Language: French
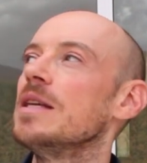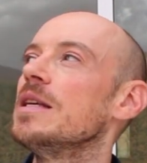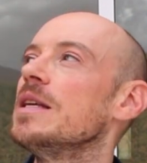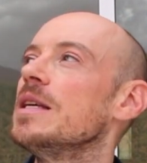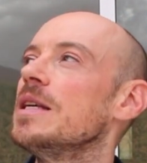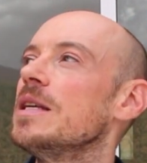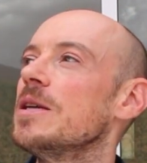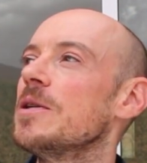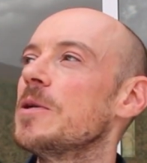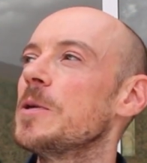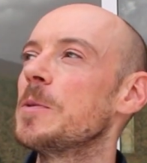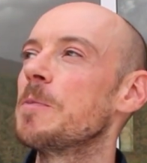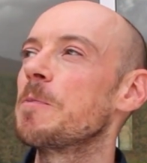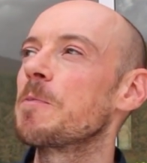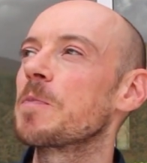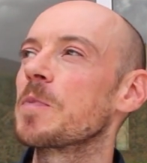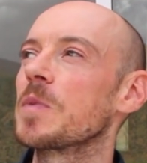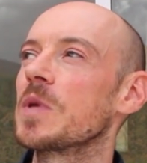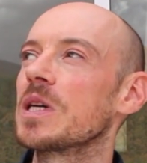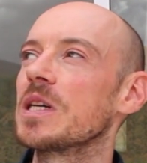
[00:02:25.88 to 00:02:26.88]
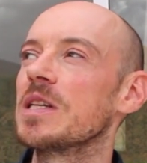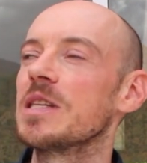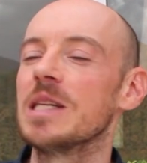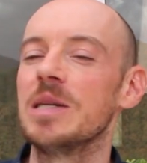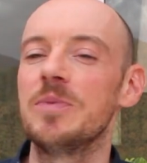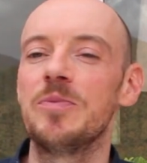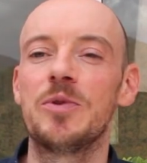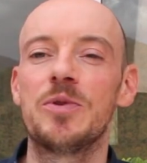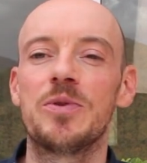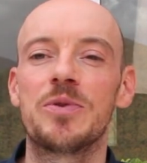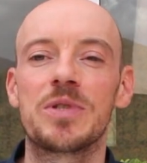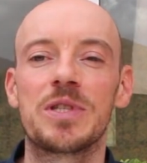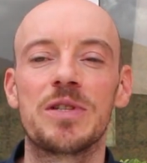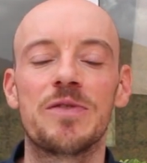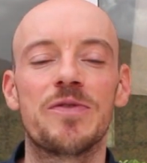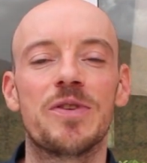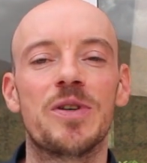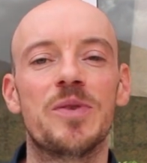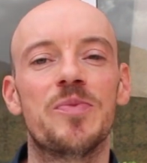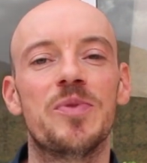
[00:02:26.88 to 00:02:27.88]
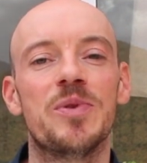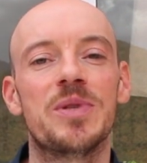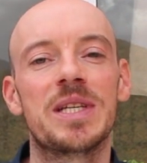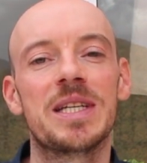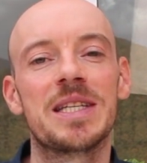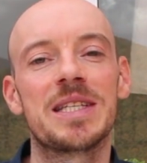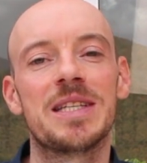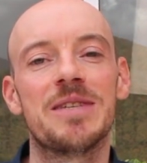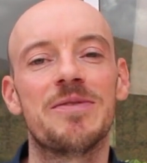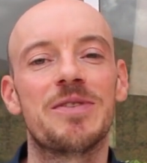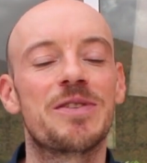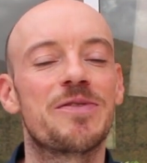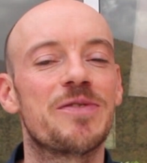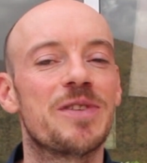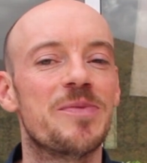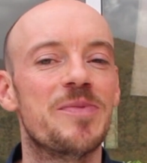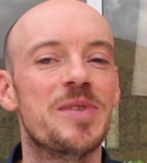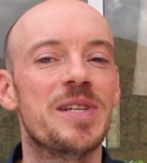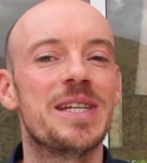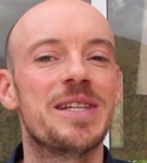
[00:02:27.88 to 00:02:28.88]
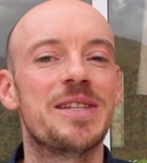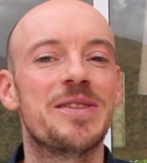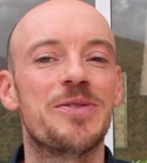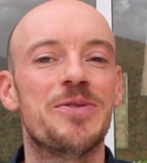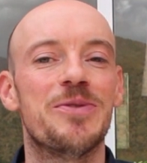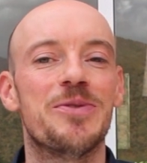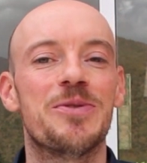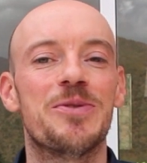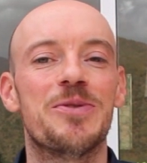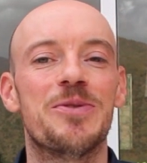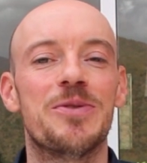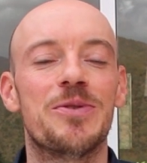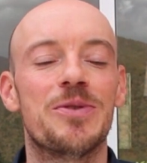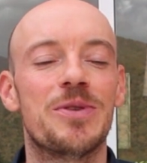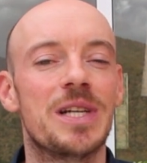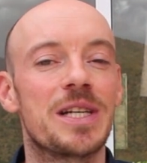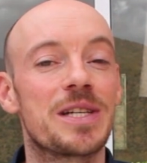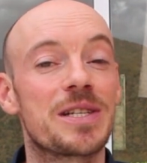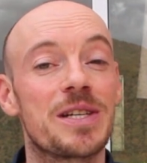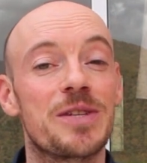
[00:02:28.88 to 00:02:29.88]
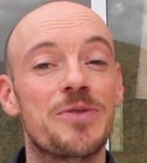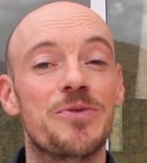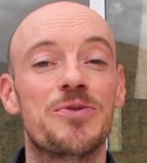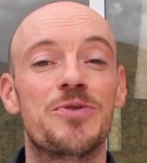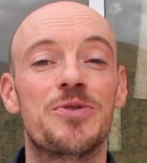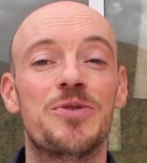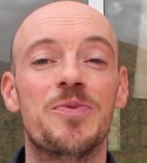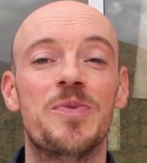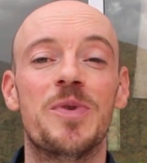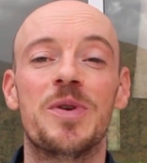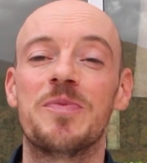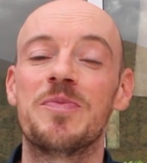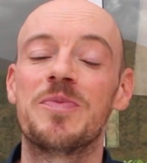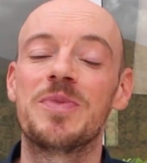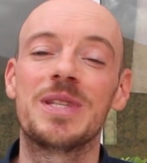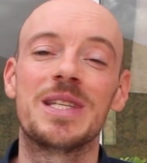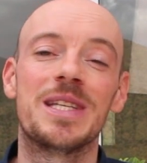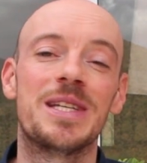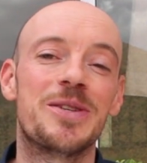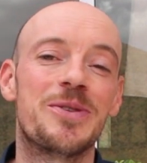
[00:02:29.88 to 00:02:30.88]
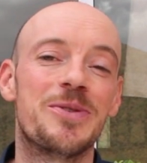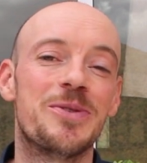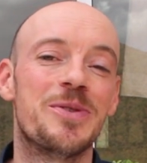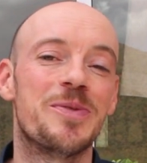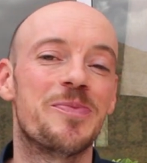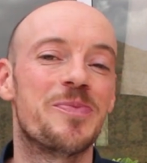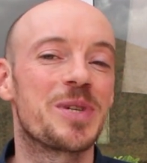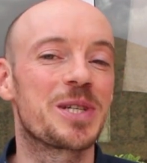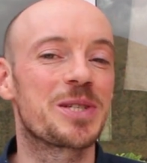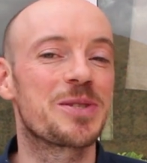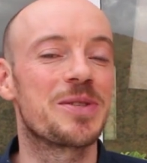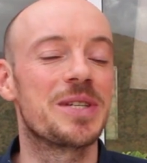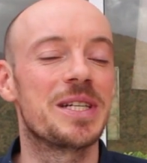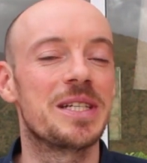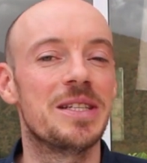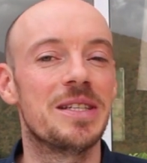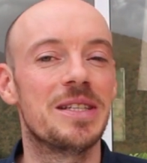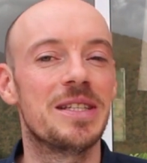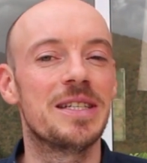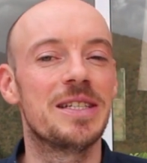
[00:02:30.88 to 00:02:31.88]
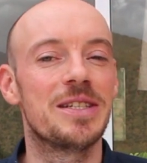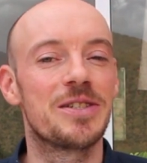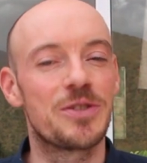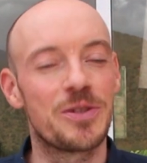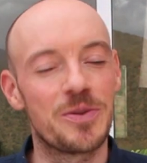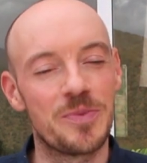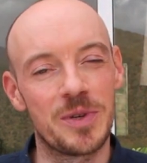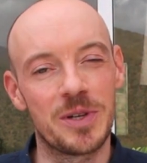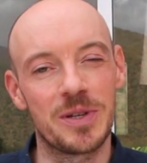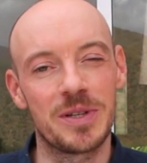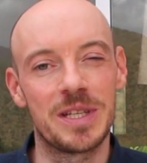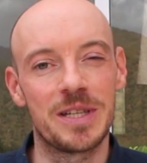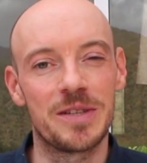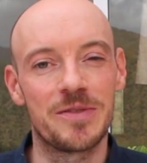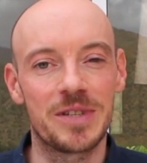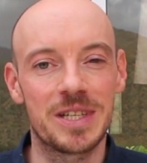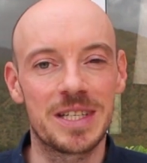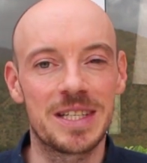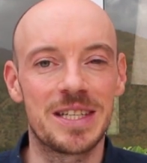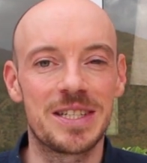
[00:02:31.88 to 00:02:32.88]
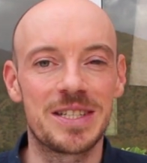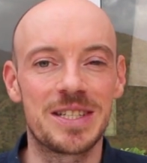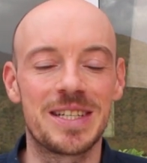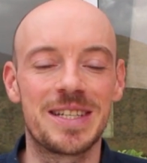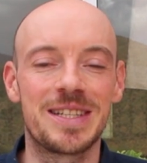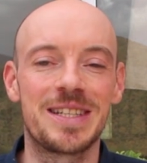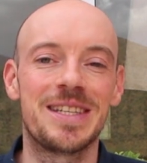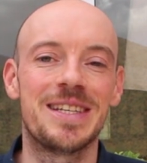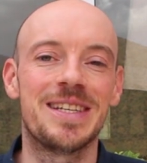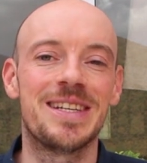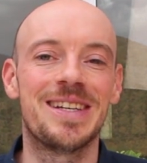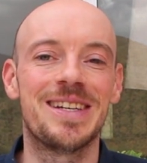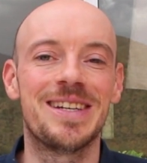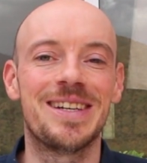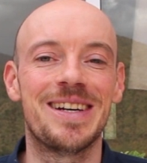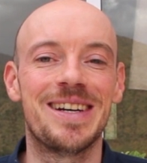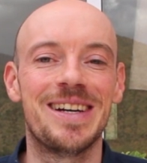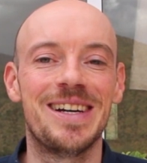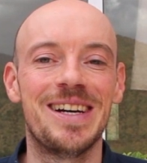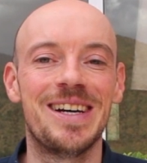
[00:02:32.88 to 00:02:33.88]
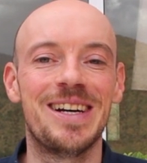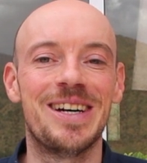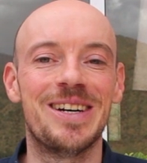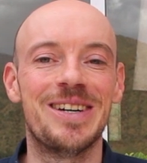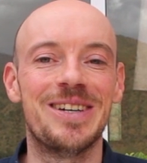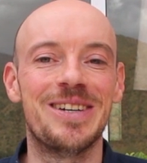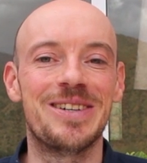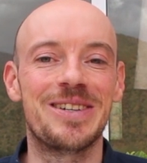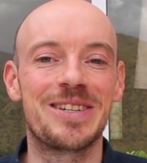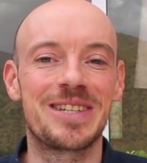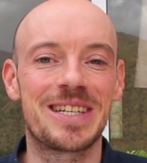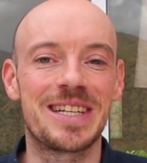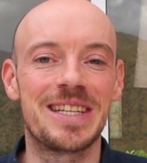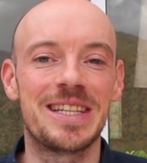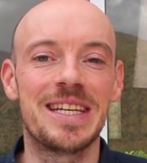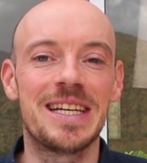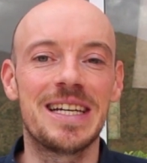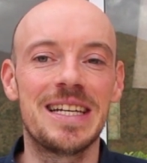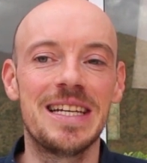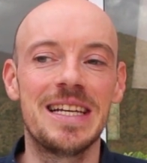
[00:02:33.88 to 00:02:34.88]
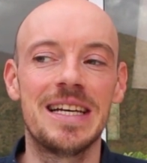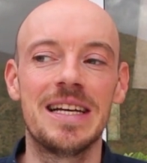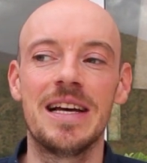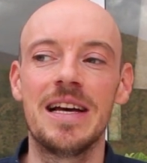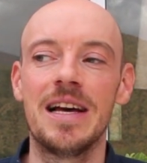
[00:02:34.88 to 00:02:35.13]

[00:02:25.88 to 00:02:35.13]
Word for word: Et euh, récemment, j'ai fait un podcast avec Fabienne de la chaîne YouTube Psycho Personnalité. Je te mets un lien vers sa chaîne qui est euh, géniale.